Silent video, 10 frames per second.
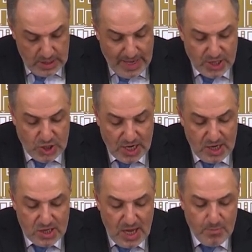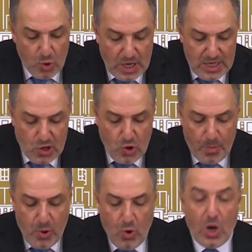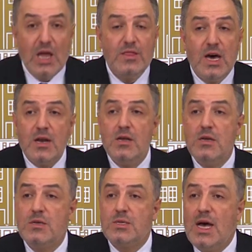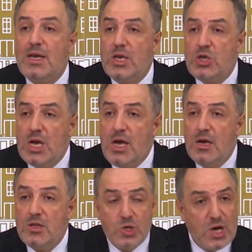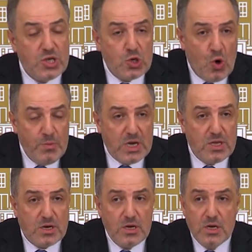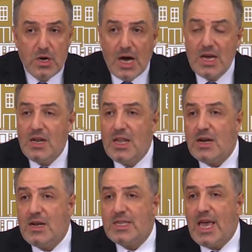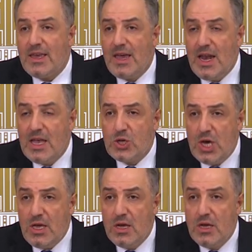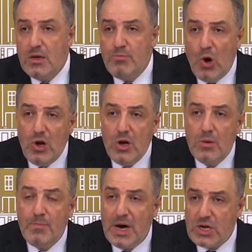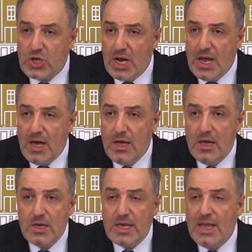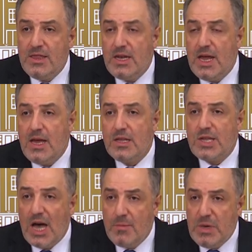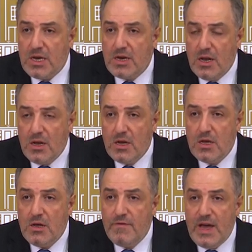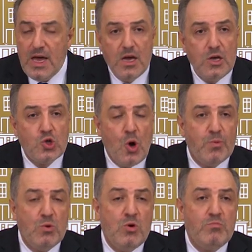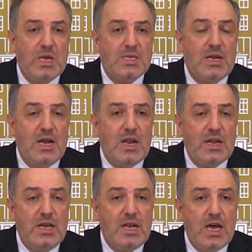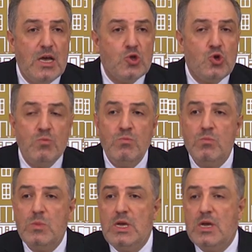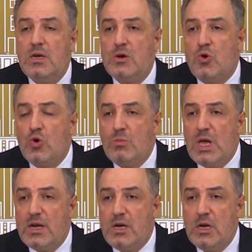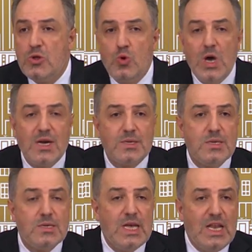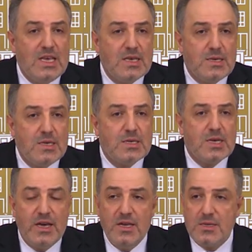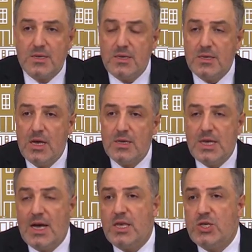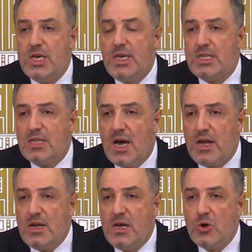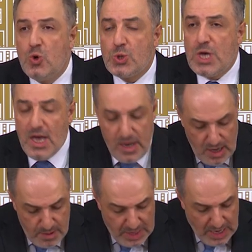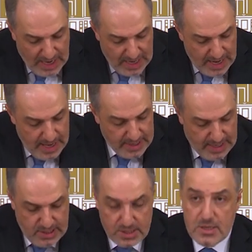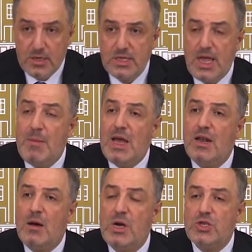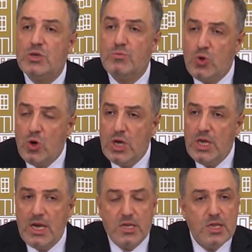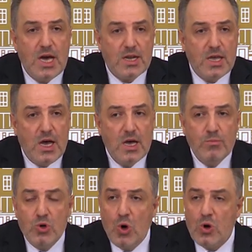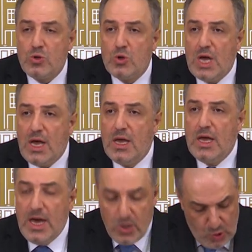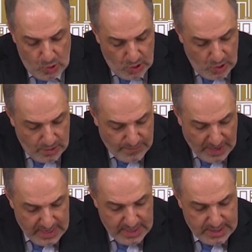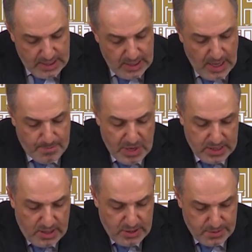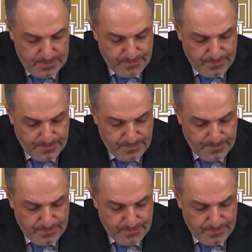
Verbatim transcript: Gerçeklikten bu kadar kopuk olanlar sadece trajikomiktir. Akıllarına tek gelen şey böl, parçala, kendine tabi kıl ve toplumun meseleleriyle tüm e, kurumları duyarsız, ilgisiz, kayıtsız sadece iktidarı kutsayan bir hale getir. Temel amaç bu. İktidar da bu doğrultuda her türlü faaliyeti yapmaktadır.